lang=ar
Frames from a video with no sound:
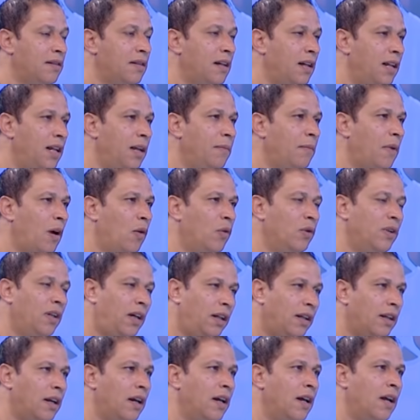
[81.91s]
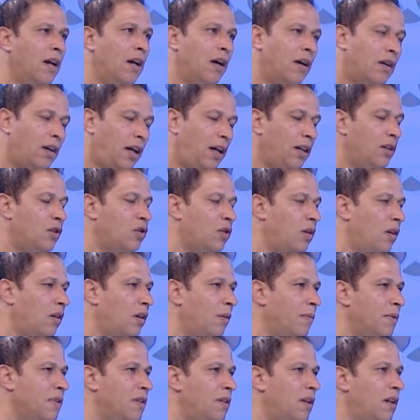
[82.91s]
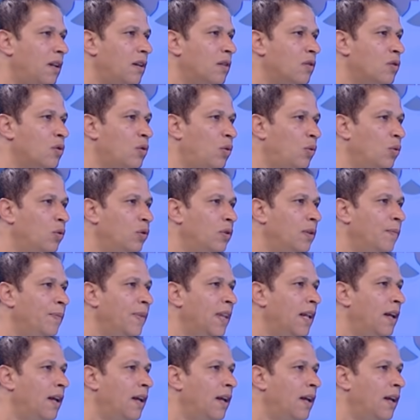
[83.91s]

سليم او ان احنا رايحين ان شاء الله باذن الله للصعود